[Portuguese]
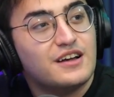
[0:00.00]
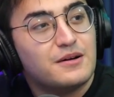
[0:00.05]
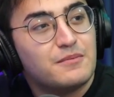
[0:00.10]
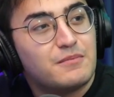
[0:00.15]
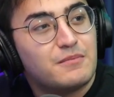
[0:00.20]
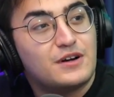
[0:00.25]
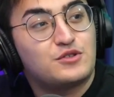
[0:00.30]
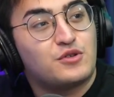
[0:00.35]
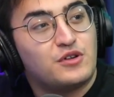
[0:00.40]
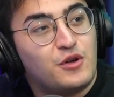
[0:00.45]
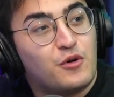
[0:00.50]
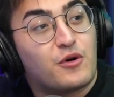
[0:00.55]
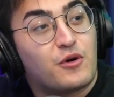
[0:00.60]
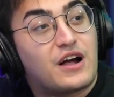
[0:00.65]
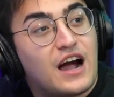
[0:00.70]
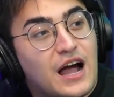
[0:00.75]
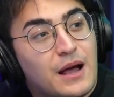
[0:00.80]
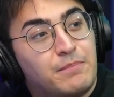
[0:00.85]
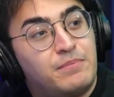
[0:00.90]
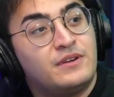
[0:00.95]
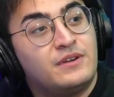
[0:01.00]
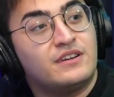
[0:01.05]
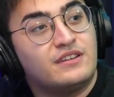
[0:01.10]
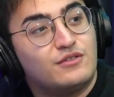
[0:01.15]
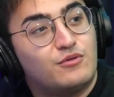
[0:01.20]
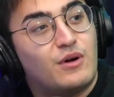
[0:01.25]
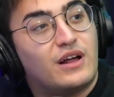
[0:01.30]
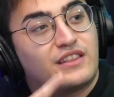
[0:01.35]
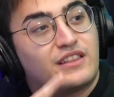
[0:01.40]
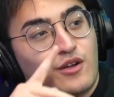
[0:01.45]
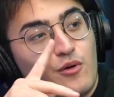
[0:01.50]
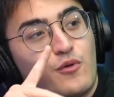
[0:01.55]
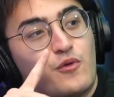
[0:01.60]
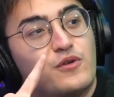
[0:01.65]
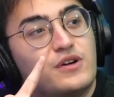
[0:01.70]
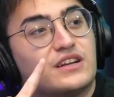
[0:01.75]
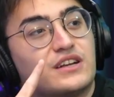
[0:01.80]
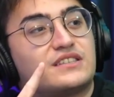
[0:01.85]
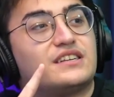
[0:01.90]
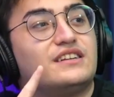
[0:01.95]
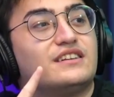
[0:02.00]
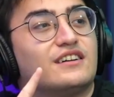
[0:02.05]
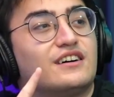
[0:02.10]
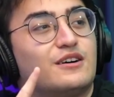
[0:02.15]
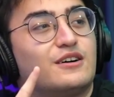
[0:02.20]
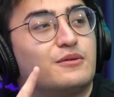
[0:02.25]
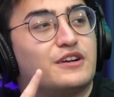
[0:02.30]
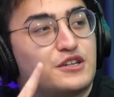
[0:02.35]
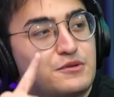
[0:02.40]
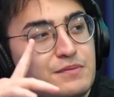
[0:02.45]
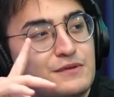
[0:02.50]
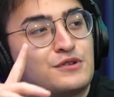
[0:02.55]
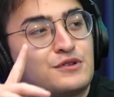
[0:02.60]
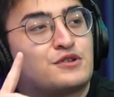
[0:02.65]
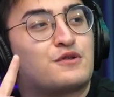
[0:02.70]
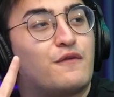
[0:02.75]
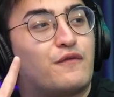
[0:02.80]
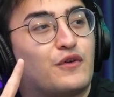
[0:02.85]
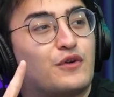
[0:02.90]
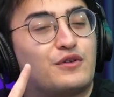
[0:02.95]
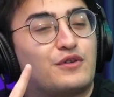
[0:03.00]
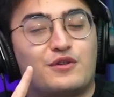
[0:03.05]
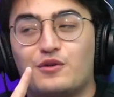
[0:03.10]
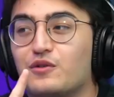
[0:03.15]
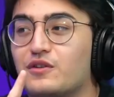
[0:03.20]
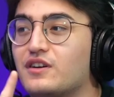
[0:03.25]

Mas o Lil Gabi não é tão ruim assim, não. E as pessoas confundem que o Lil...